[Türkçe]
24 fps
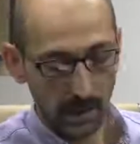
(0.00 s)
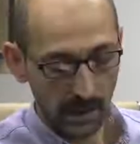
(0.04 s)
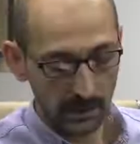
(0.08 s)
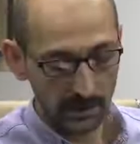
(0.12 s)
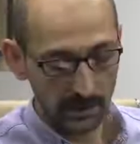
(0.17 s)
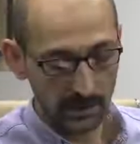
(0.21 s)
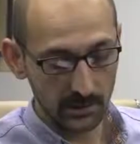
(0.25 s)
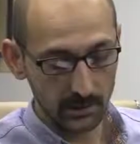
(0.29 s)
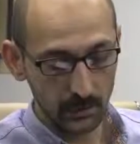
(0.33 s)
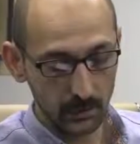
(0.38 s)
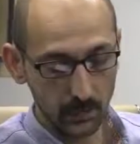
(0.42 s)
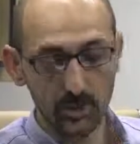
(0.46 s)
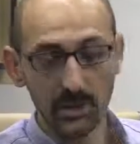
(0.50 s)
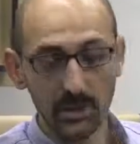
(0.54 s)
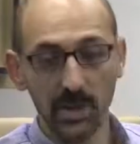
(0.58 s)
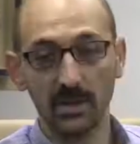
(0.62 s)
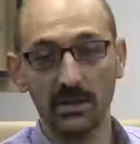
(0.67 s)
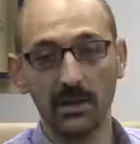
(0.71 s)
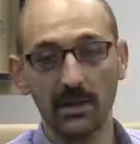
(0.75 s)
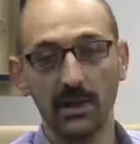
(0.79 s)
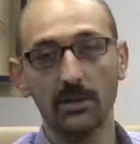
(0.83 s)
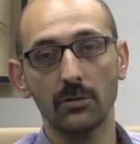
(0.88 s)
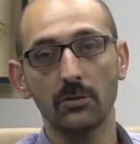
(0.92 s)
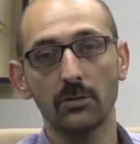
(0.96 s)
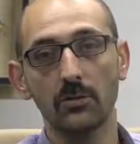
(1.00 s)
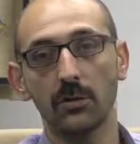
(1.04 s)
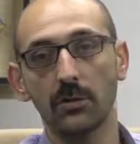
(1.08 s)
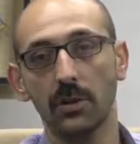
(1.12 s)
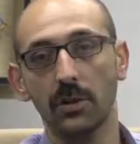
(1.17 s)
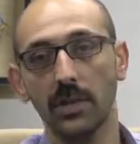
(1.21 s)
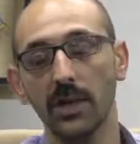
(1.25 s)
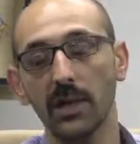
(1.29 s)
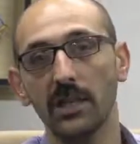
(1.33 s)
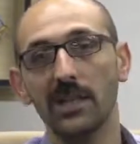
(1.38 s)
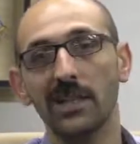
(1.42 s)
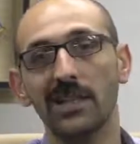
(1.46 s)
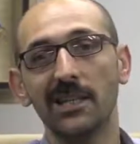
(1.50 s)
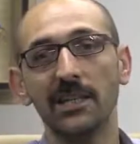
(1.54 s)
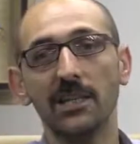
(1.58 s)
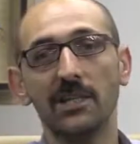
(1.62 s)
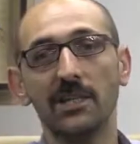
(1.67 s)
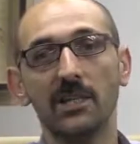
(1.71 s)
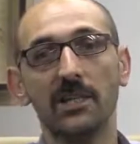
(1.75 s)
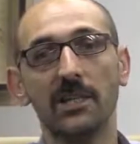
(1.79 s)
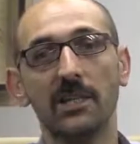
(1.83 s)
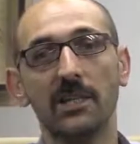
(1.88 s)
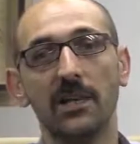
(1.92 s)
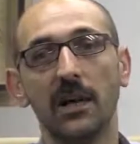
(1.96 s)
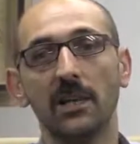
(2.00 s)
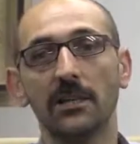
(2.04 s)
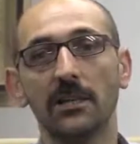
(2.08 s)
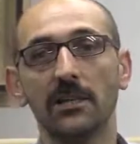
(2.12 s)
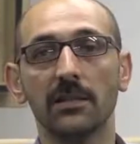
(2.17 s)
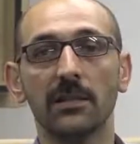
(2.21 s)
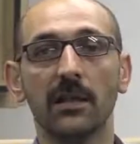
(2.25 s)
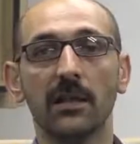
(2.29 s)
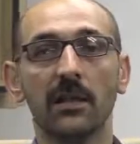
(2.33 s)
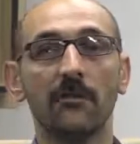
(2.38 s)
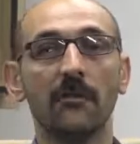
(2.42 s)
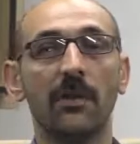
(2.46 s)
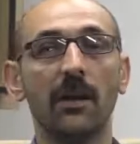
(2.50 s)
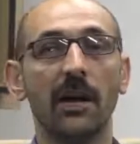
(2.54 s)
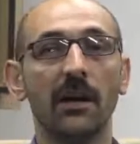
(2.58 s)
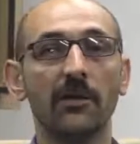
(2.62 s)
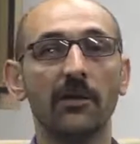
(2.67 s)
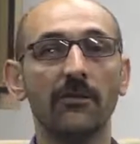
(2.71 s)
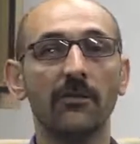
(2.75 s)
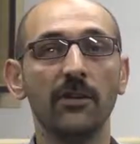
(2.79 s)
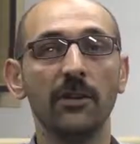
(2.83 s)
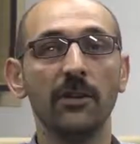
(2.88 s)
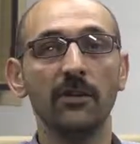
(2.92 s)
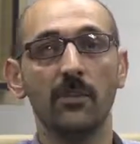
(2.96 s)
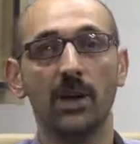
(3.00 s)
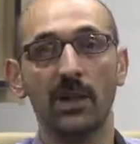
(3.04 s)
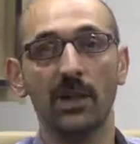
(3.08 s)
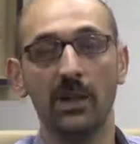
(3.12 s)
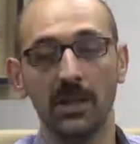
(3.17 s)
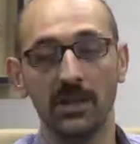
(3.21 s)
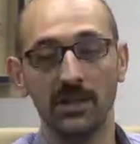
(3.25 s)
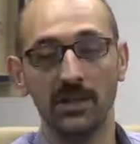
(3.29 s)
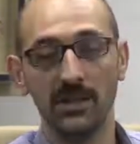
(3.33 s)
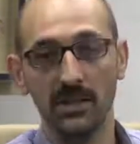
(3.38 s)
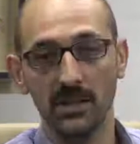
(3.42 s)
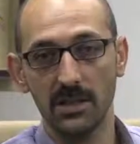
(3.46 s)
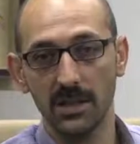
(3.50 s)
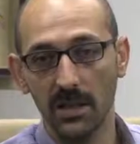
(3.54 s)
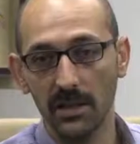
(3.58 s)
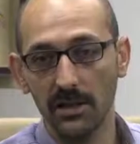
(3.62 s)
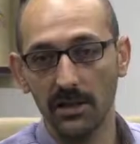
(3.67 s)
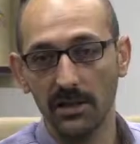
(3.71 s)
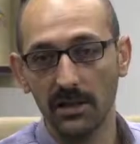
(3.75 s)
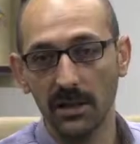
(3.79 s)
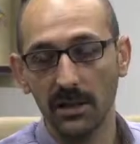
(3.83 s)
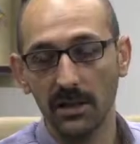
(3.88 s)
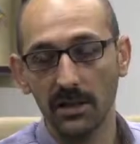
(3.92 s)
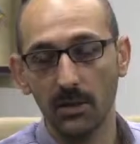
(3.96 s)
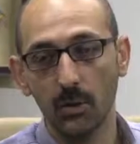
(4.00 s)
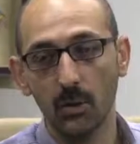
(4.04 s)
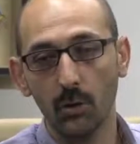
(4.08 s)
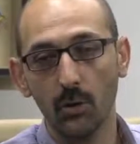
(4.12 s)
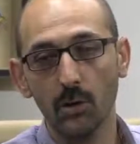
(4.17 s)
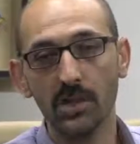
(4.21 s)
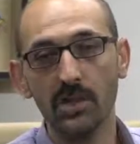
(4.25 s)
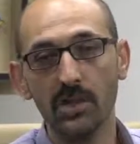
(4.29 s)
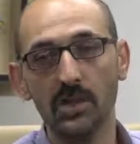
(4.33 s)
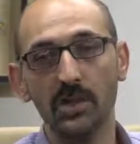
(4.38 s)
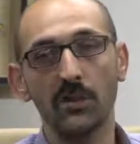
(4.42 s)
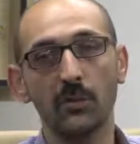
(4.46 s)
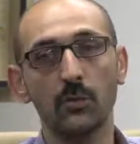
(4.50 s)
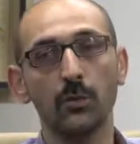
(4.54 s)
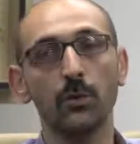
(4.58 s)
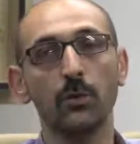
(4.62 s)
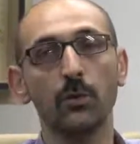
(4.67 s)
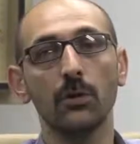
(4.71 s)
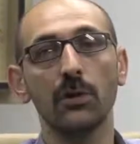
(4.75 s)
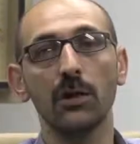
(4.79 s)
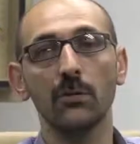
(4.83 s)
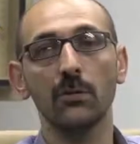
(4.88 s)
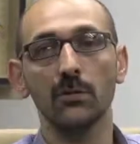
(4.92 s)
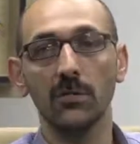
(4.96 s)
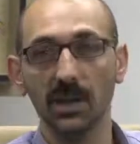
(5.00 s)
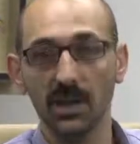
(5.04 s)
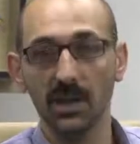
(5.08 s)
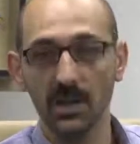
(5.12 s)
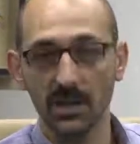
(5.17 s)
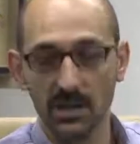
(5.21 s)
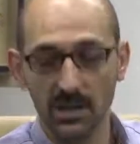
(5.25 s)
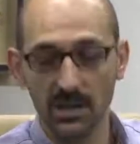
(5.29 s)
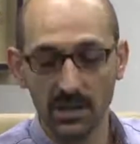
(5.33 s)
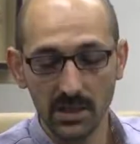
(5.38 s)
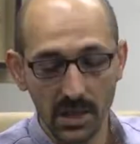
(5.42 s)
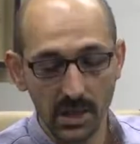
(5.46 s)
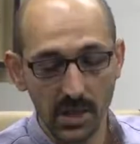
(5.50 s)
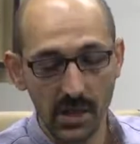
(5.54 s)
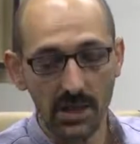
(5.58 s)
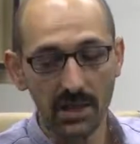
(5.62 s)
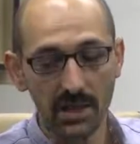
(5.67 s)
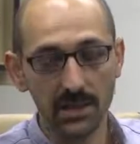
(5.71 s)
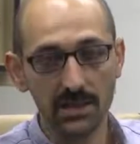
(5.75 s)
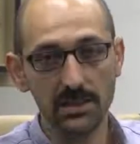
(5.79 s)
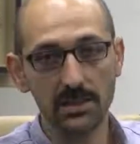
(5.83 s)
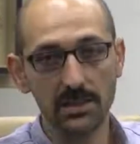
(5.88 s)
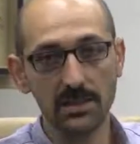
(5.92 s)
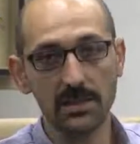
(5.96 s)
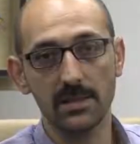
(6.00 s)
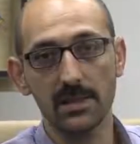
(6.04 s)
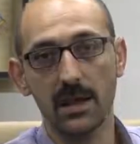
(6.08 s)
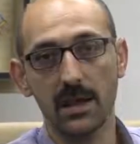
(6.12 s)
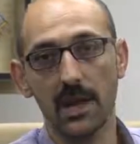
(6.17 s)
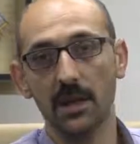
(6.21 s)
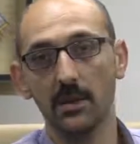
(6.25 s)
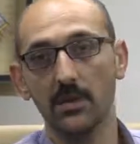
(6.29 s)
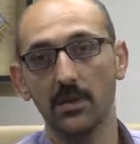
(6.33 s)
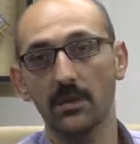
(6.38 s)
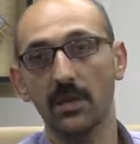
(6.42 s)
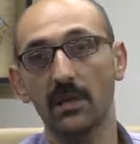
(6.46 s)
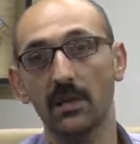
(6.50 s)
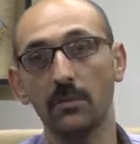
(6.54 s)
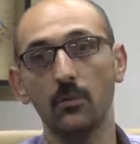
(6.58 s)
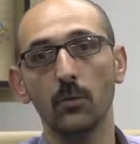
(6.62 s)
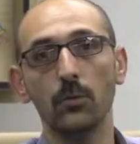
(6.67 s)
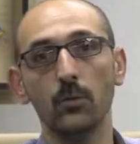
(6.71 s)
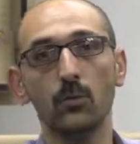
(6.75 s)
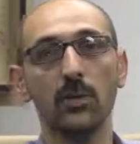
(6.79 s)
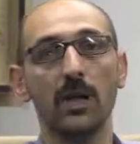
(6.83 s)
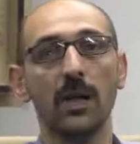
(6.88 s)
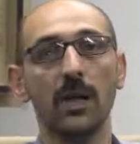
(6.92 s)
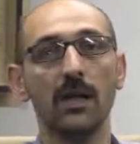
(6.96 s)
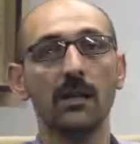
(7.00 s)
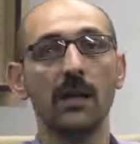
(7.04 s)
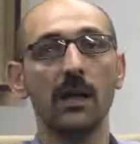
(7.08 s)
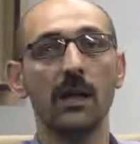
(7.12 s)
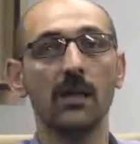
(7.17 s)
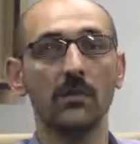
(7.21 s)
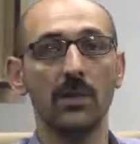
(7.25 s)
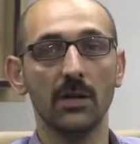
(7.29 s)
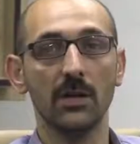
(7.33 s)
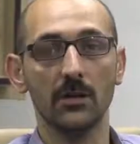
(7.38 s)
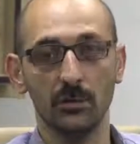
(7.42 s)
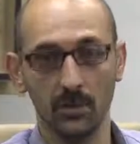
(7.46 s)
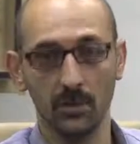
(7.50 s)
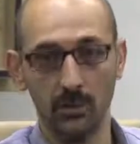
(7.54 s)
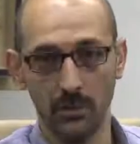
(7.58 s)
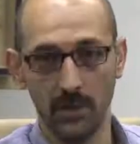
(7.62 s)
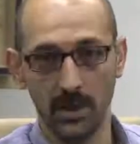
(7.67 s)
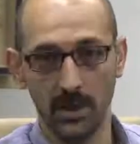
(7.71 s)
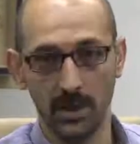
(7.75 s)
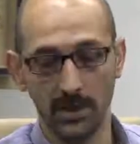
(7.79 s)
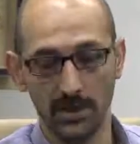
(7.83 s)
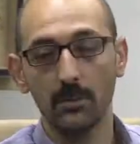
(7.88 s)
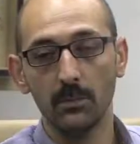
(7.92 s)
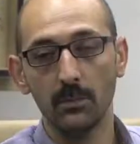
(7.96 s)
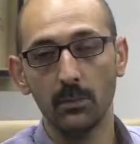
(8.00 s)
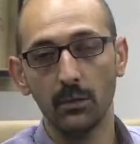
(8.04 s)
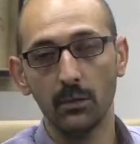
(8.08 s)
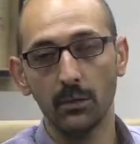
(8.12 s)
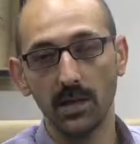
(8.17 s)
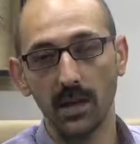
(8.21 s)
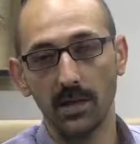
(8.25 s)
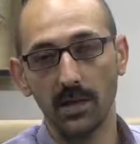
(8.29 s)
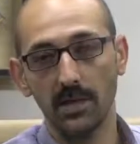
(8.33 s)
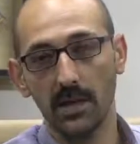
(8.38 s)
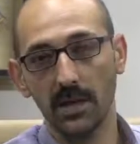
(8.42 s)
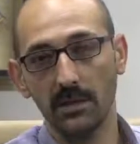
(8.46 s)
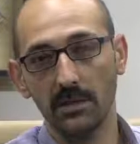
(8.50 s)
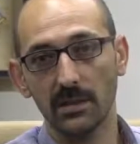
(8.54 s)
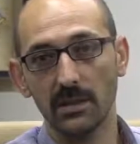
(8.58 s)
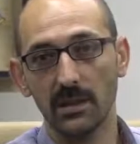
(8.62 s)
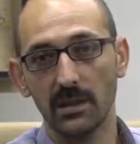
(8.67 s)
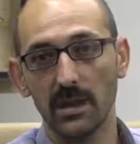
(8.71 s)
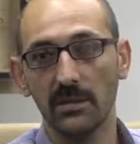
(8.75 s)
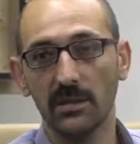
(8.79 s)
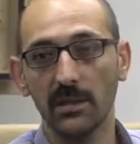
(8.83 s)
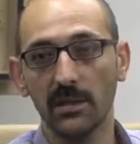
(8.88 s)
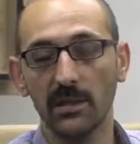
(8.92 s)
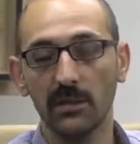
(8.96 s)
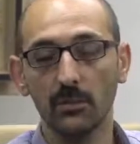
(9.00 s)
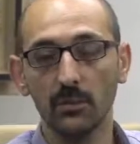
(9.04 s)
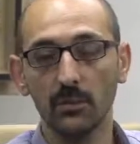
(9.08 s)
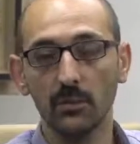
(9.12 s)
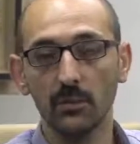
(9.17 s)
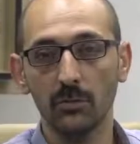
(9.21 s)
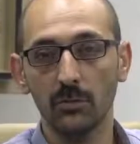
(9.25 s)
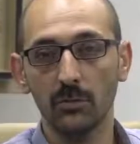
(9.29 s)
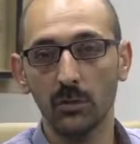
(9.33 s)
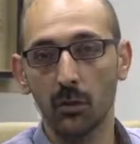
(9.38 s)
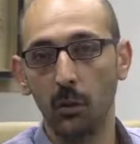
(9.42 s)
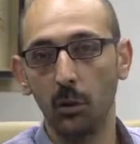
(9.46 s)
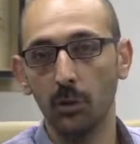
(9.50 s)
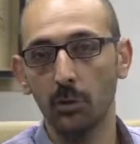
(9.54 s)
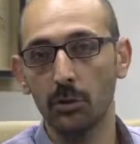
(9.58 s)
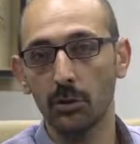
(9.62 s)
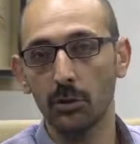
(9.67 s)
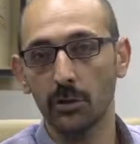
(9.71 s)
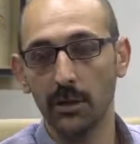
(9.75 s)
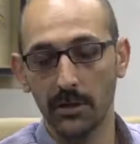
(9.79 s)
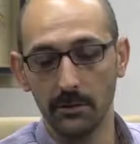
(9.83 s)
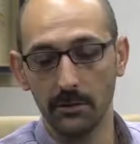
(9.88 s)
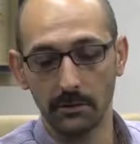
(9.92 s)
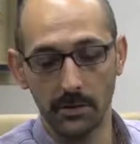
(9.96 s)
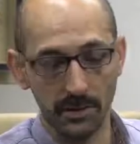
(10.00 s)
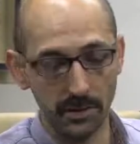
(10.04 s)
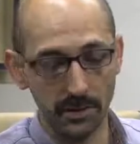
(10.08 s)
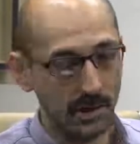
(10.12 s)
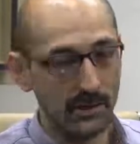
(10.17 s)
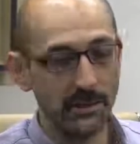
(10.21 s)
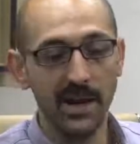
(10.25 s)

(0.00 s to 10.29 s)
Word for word: Artık bu saatten sonra ikinci şahıslar veya firmalar, şirketler o şiiri kullanmak için asıl sahibinden müsaade almak zorundaydı. Müsaade alırken de bunun ölçüleri var.